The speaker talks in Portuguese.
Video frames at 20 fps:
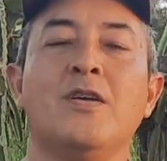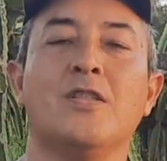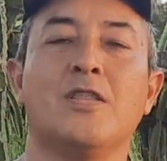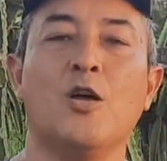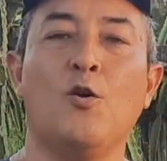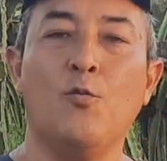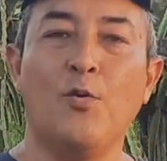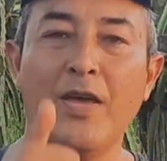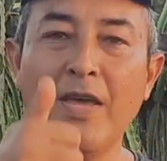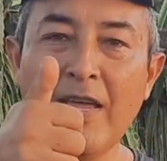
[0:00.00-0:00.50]

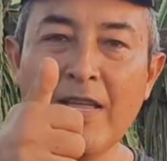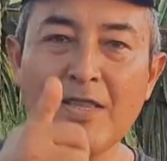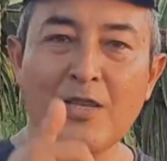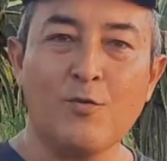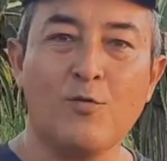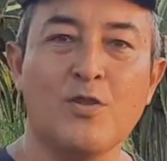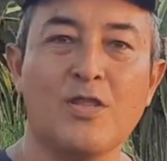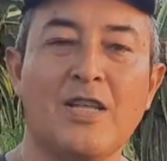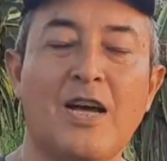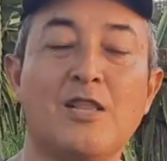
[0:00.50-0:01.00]
Então, entre em
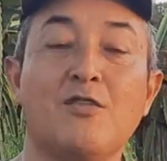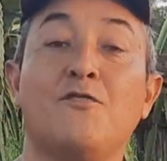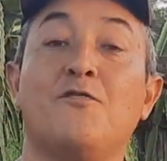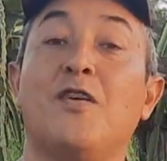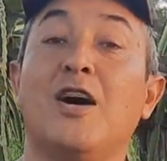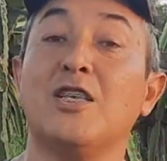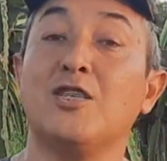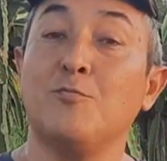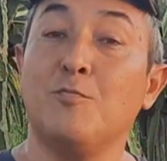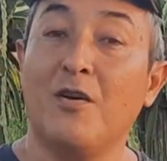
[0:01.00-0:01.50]
contato,
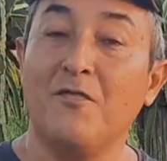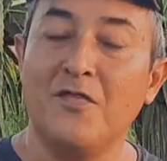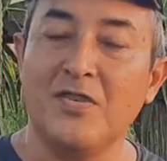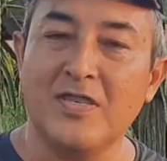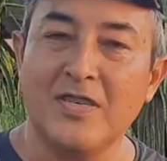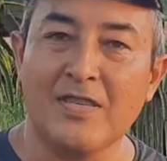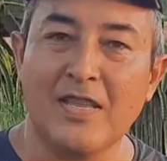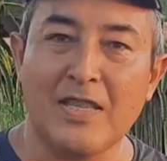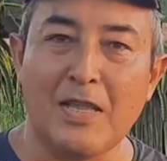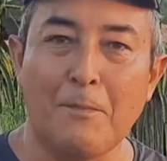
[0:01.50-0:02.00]
faça uma
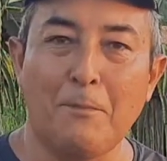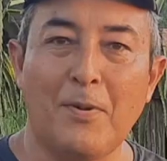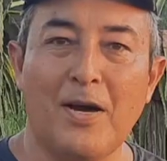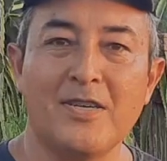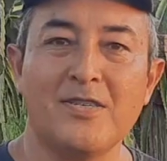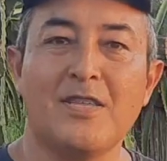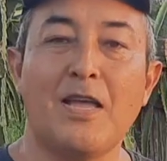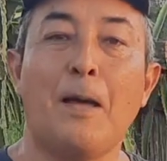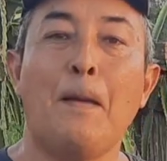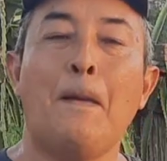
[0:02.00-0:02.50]
visita na
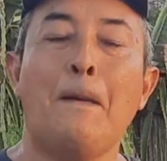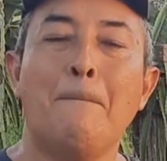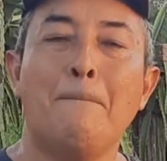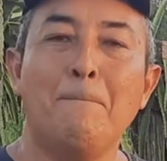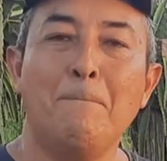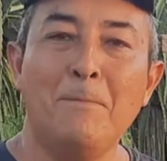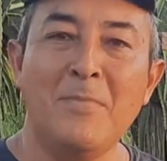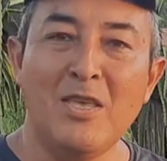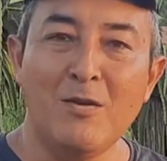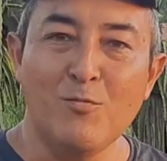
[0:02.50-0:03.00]
página
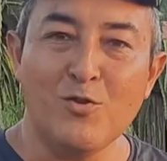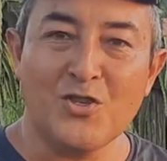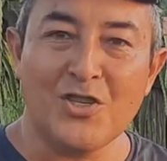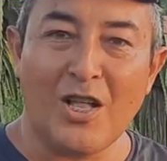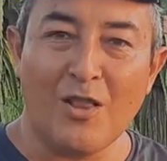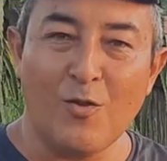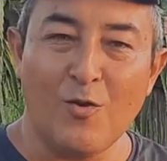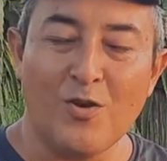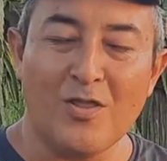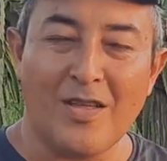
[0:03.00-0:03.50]
Mimos
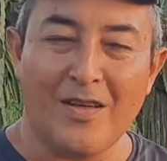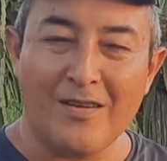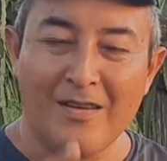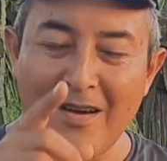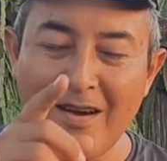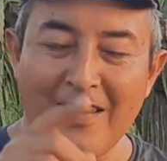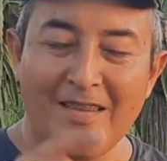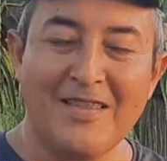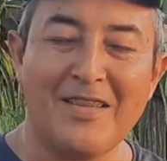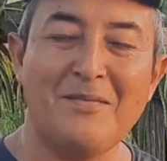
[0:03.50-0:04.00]
da Lola,
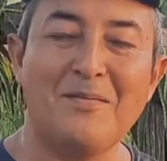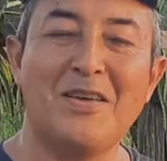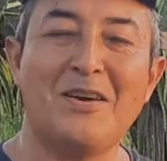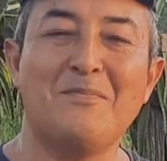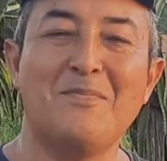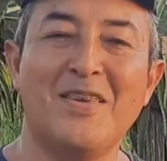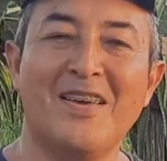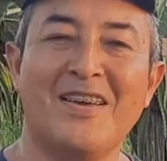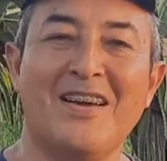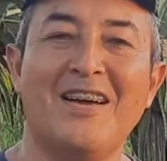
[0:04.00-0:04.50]
aí da minha
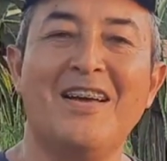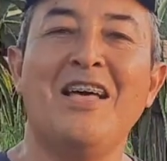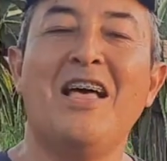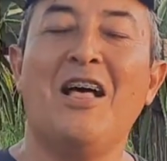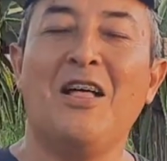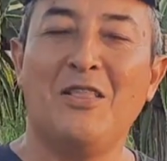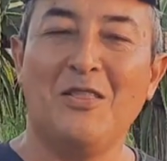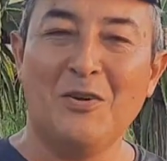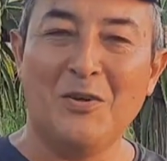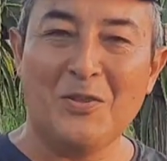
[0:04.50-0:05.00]
amiga
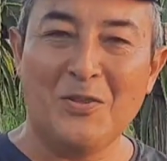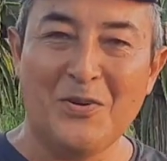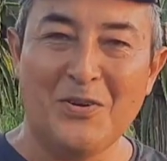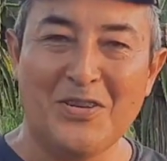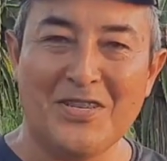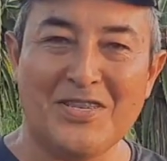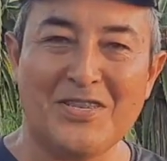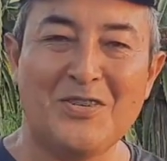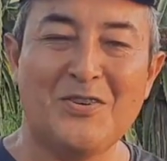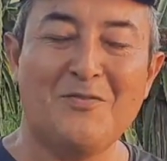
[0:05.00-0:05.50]

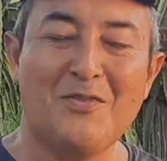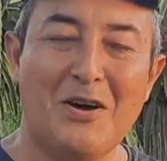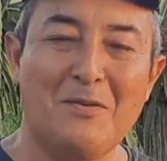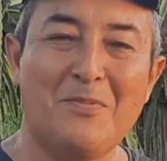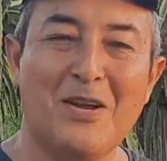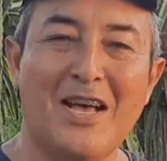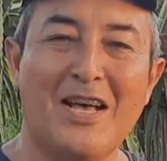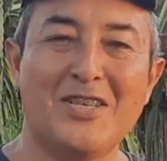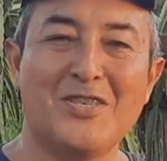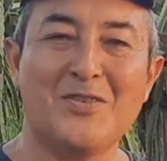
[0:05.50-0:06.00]
Dolores. Um
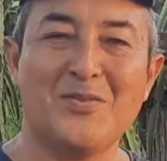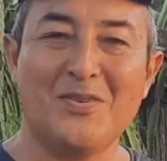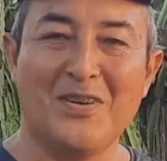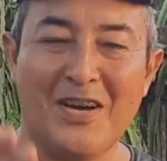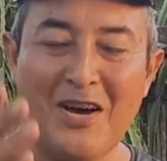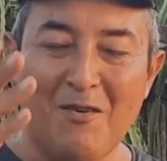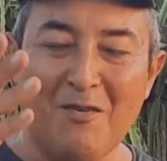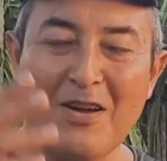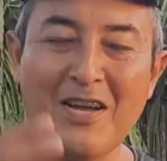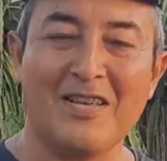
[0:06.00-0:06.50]
abraço
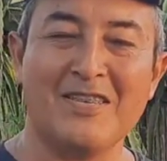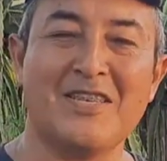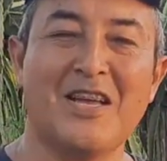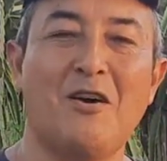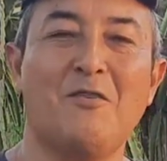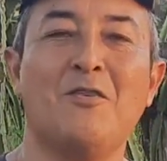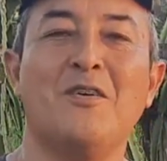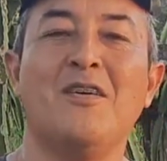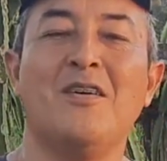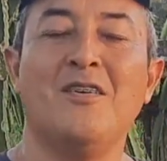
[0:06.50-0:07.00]
ao
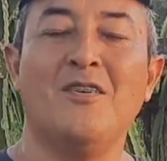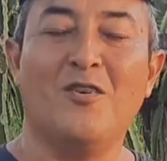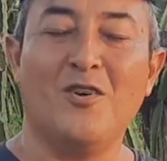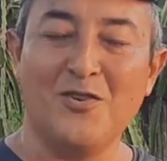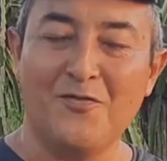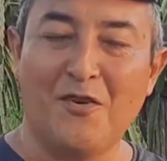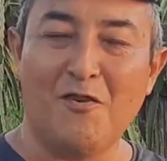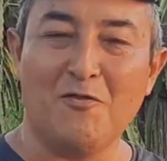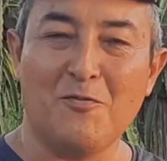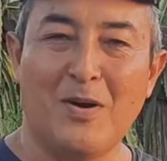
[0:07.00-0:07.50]
casal
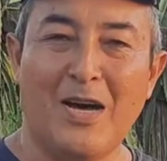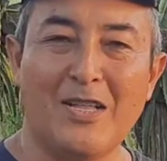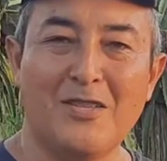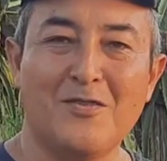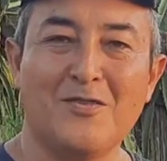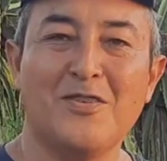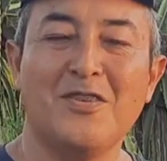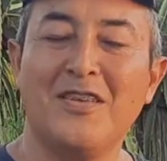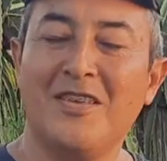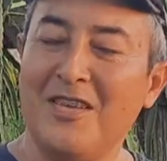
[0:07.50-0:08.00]
Oswaldo
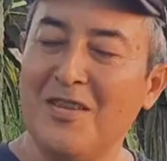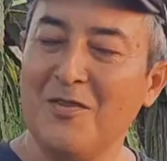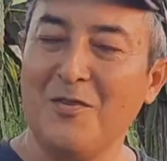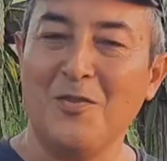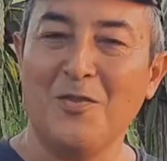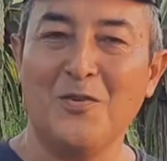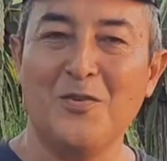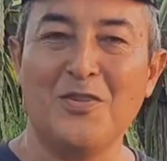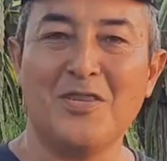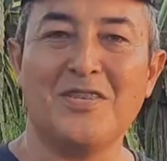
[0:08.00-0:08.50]
Matos e
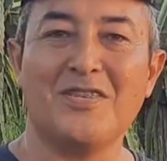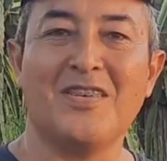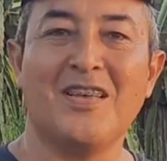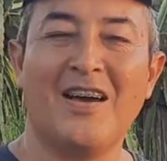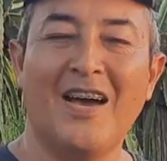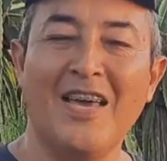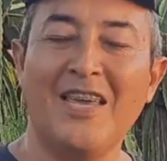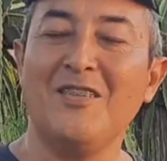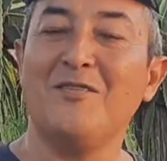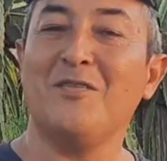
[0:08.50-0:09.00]
Dolores,
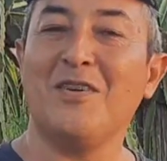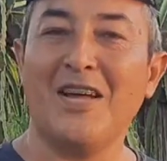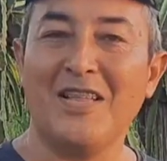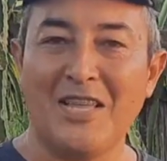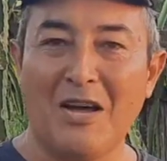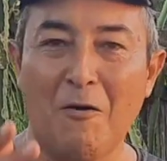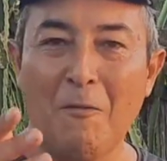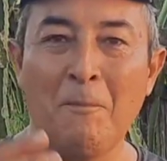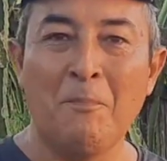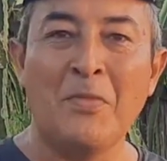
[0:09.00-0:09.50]
aí do
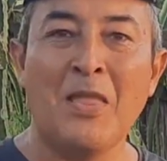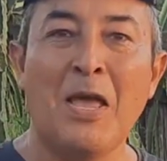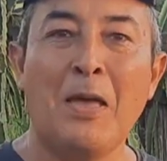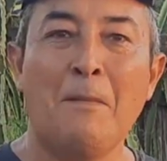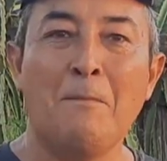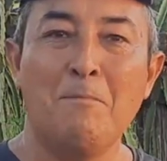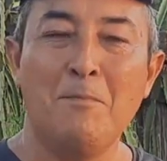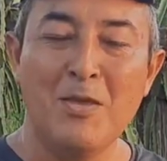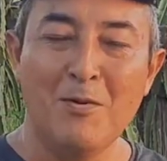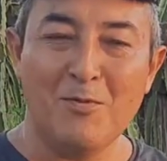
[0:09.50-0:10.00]
canal
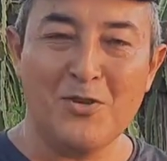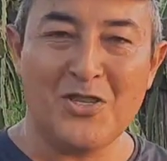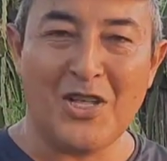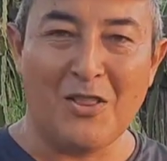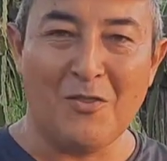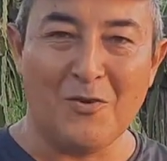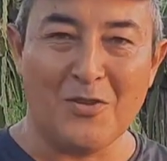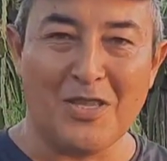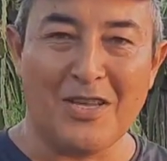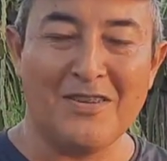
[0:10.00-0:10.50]
Mimos da
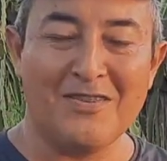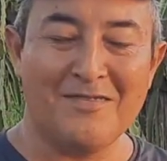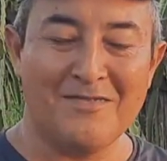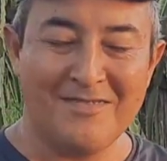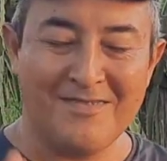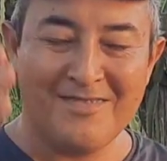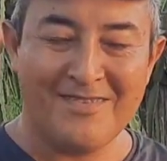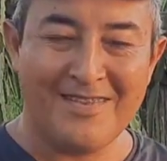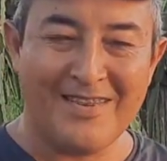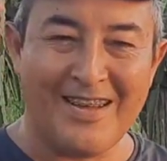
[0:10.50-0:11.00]
Lola.
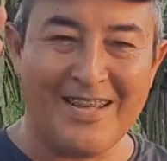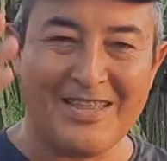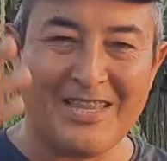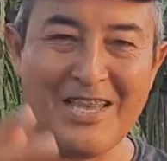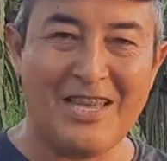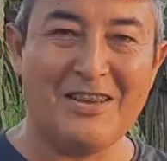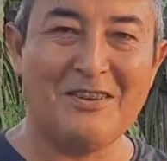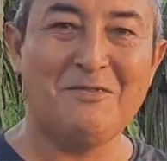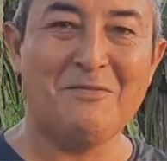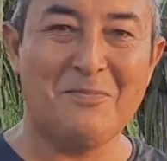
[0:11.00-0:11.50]

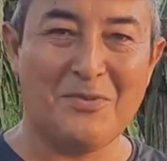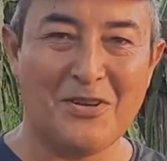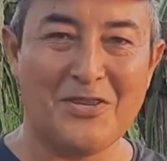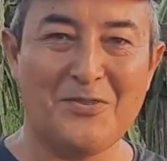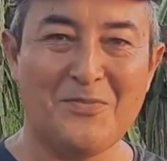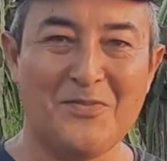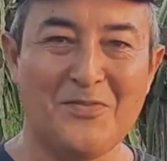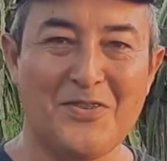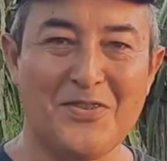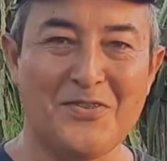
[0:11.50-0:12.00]
Até o
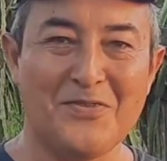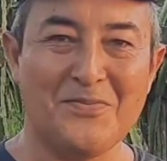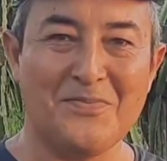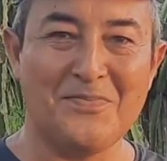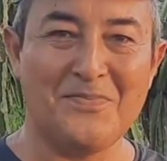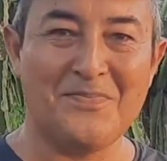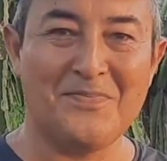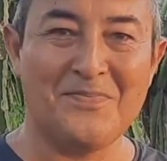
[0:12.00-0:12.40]
próximo vídeo.